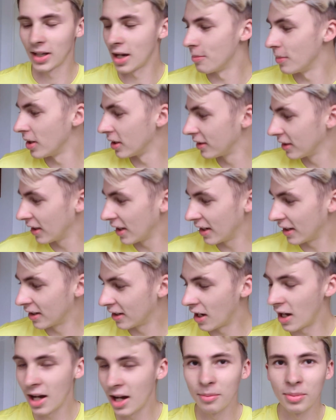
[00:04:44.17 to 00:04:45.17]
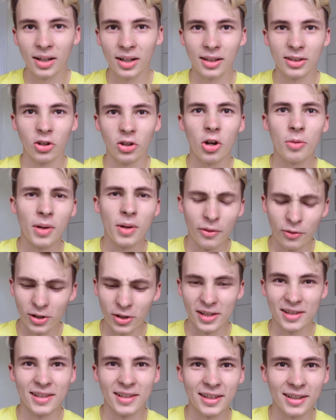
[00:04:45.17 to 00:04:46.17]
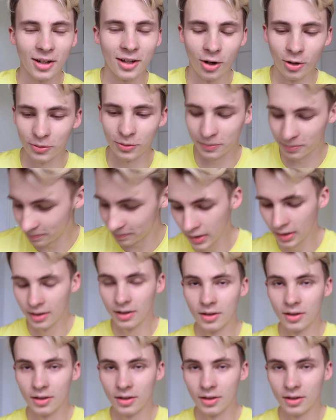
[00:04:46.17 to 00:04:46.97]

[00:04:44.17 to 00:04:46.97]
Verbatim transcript: Kann man trinken, aber nochmal würde ich es nicht kaufen.